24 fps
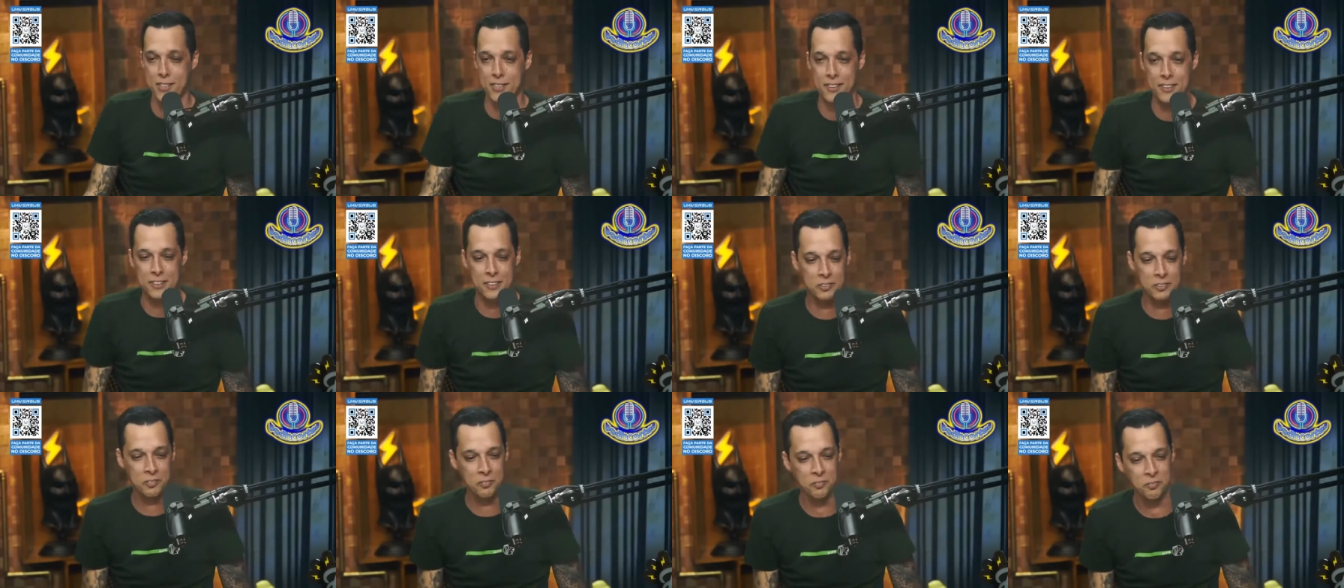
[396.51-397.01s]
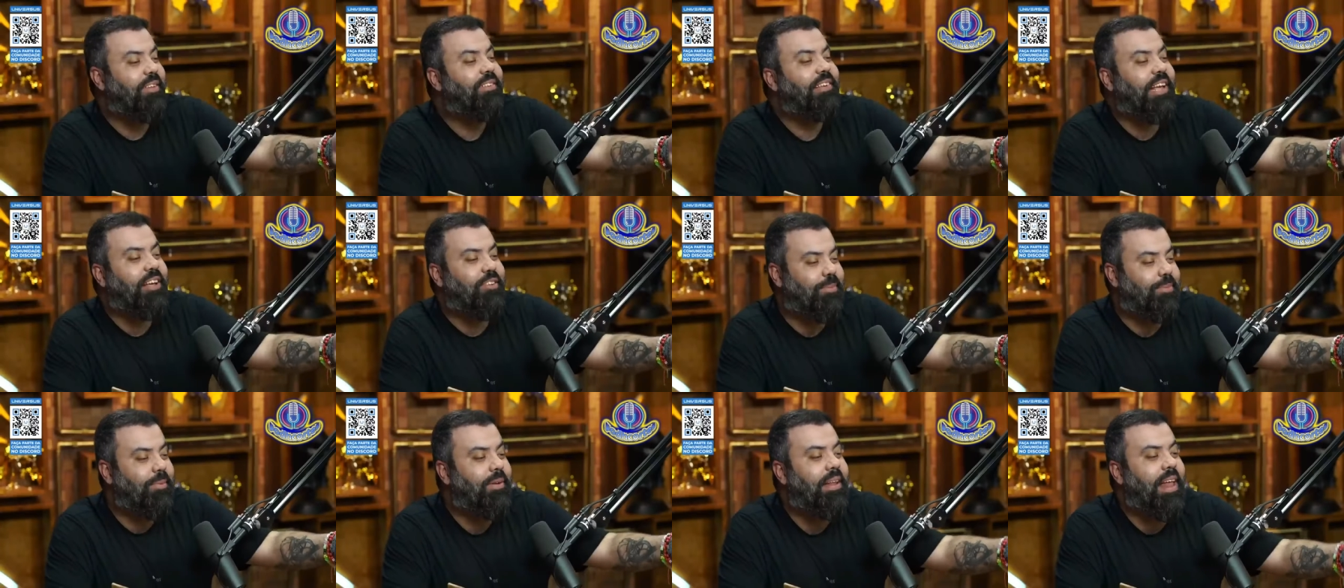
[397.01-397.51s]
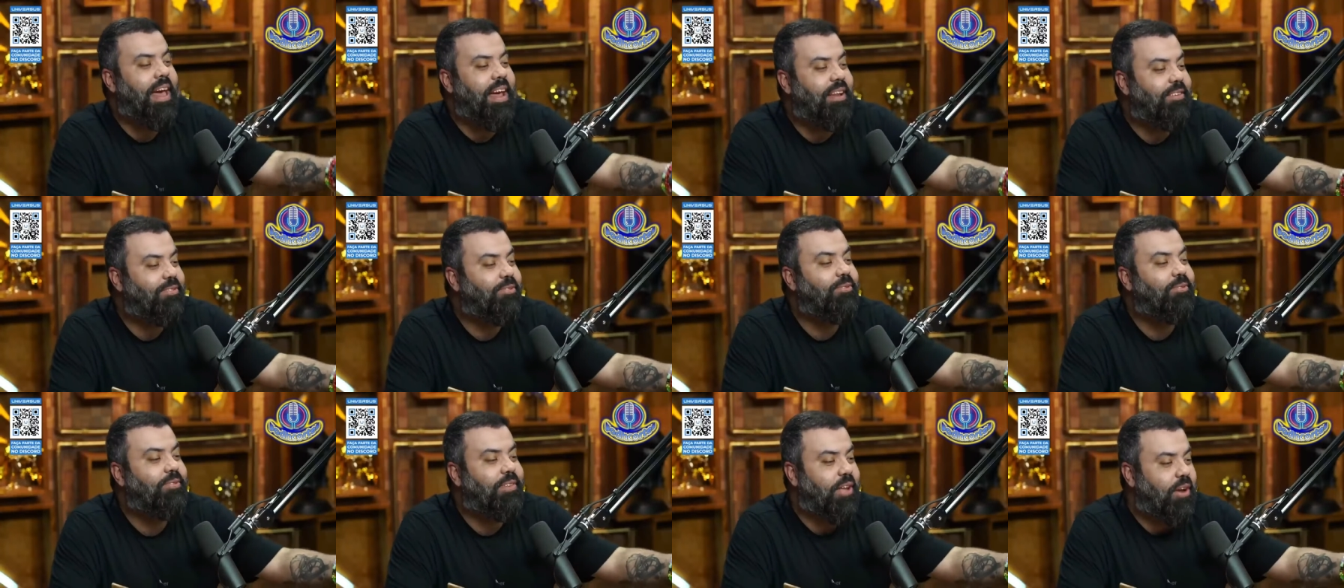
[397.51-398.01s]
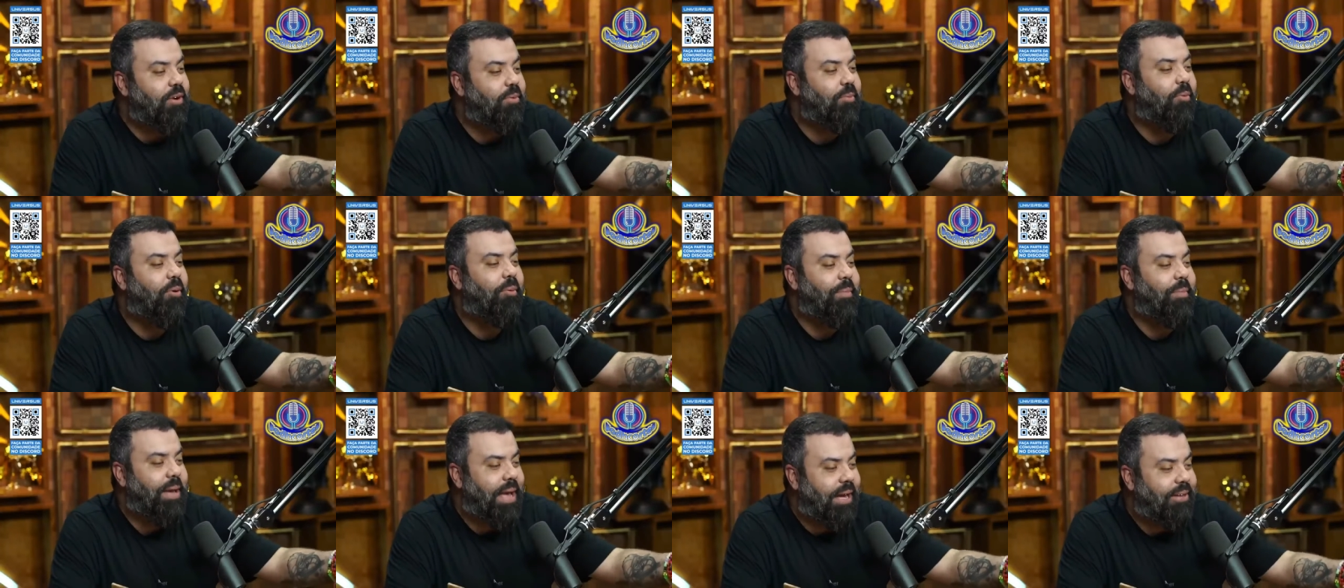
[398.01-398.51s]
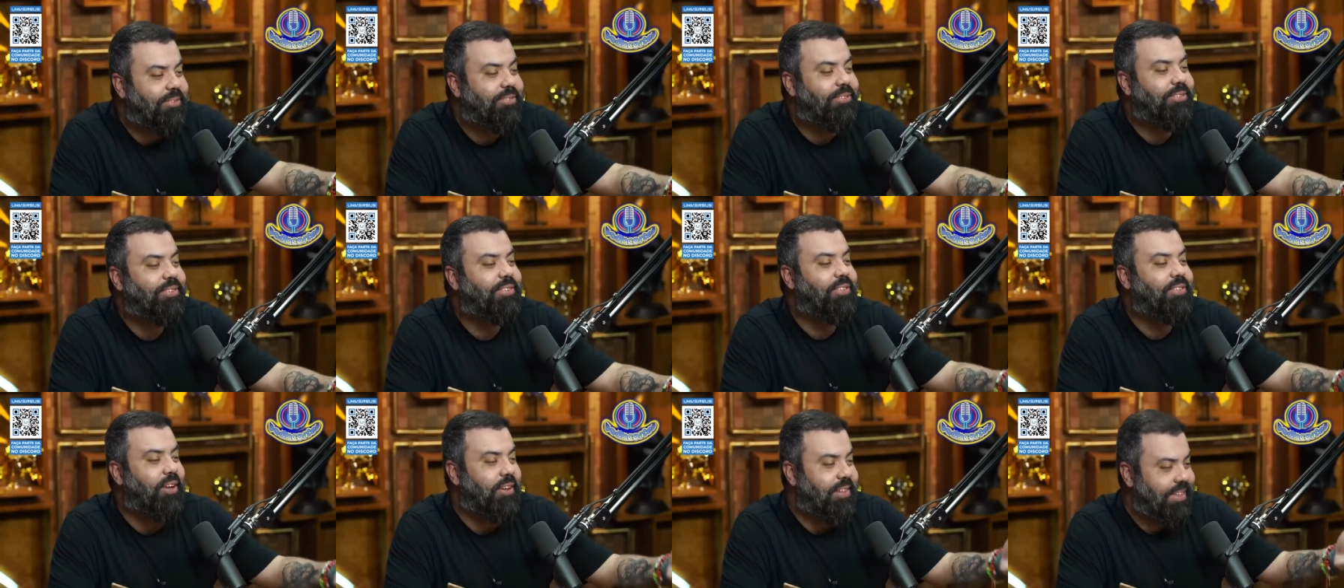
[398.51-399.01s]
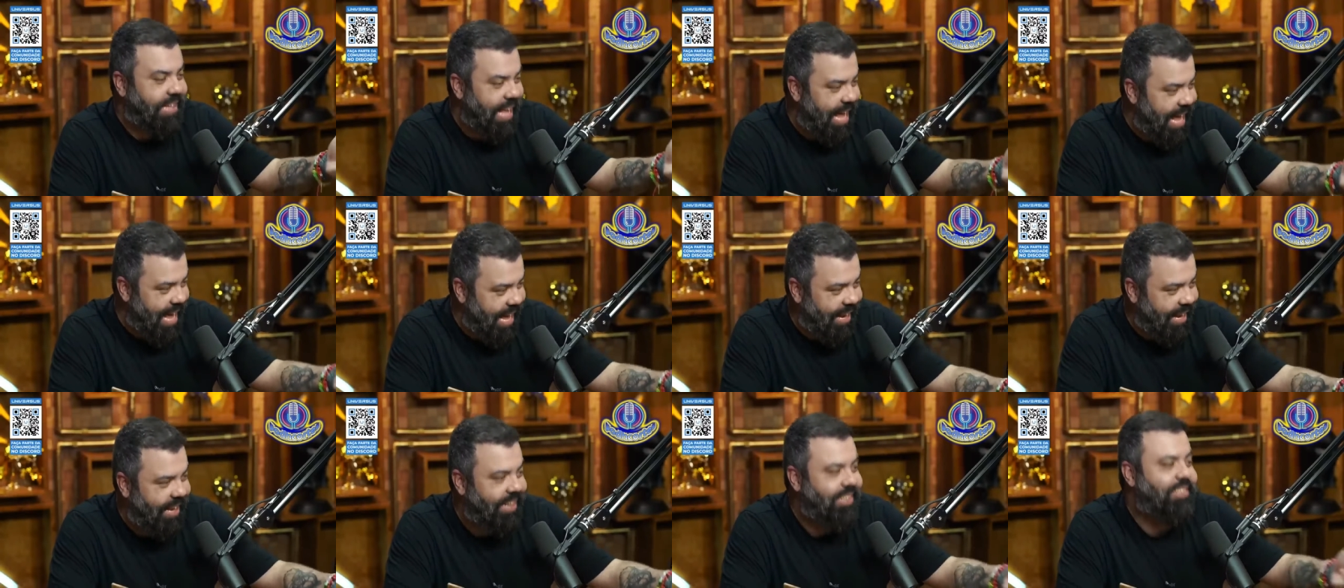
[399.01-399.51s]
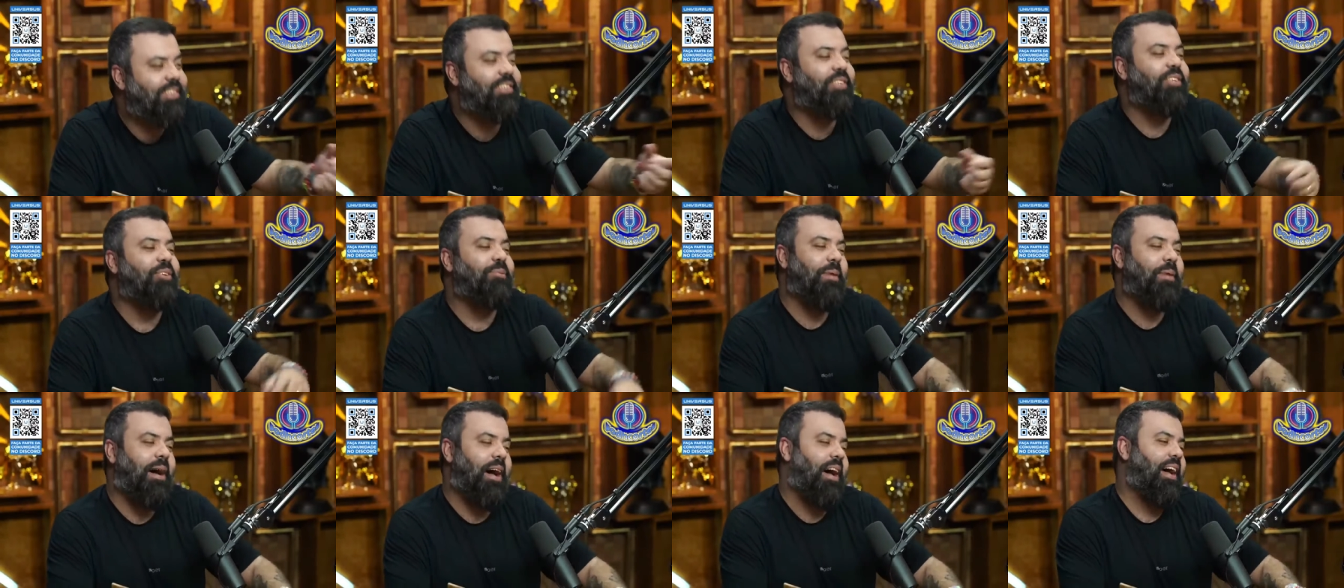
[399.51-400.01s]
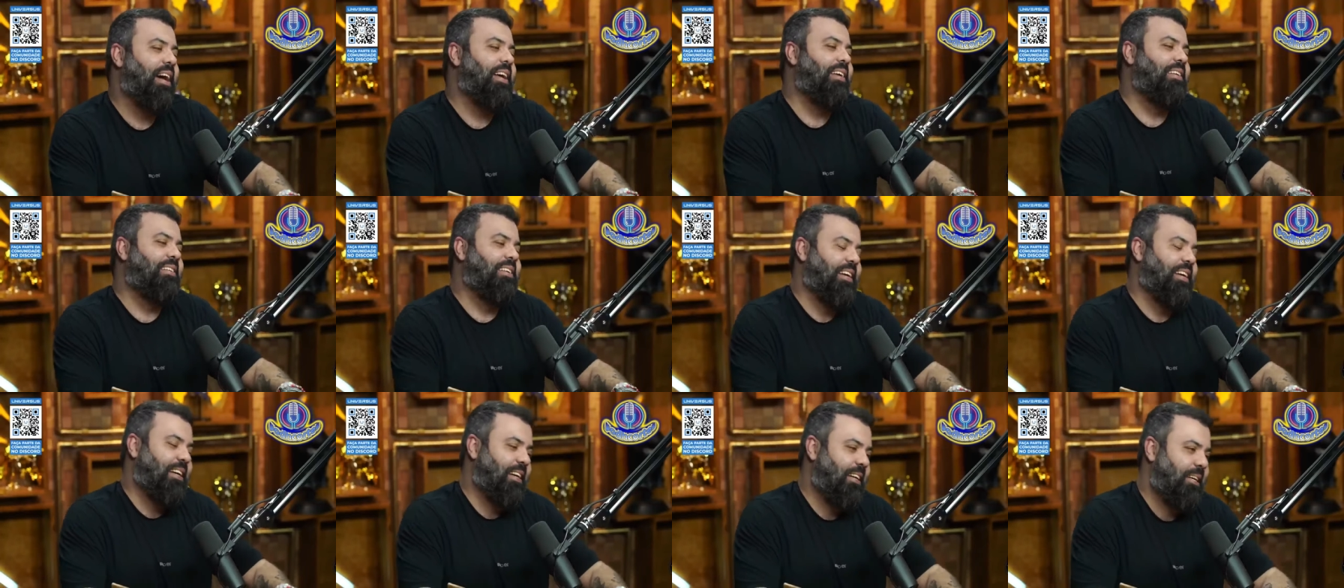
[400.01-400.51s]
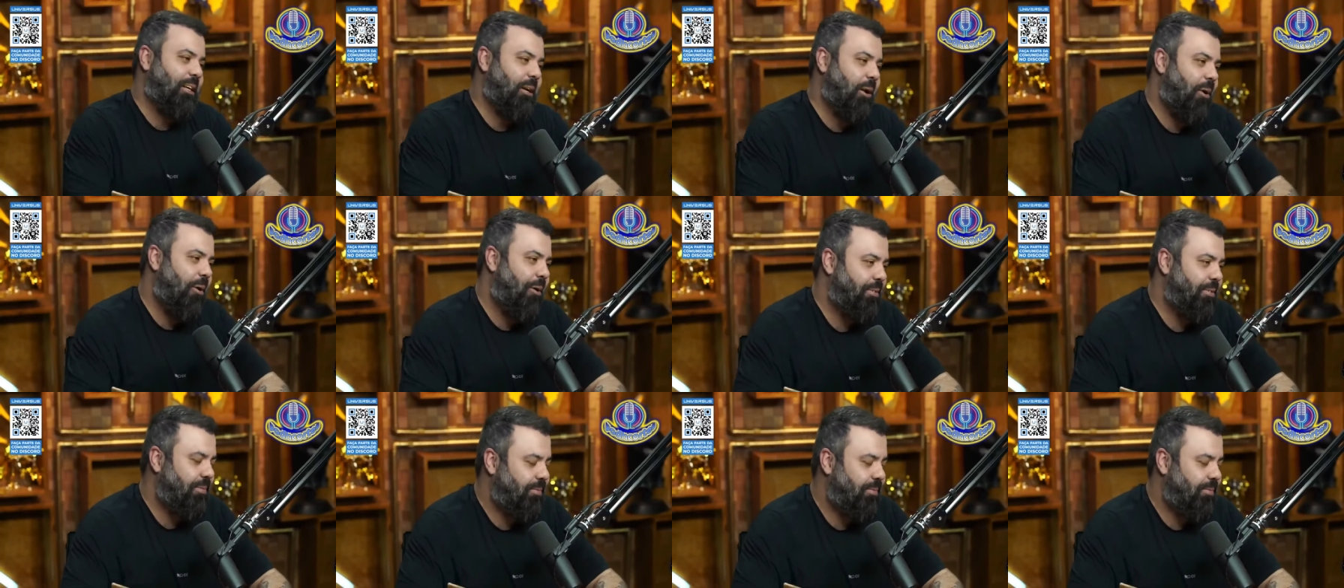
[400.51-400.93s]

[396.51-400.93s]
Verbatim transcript: Ah, você tava falando que as mulheres não têm um momento só delas. Isso, exato, exato. Nossa exato.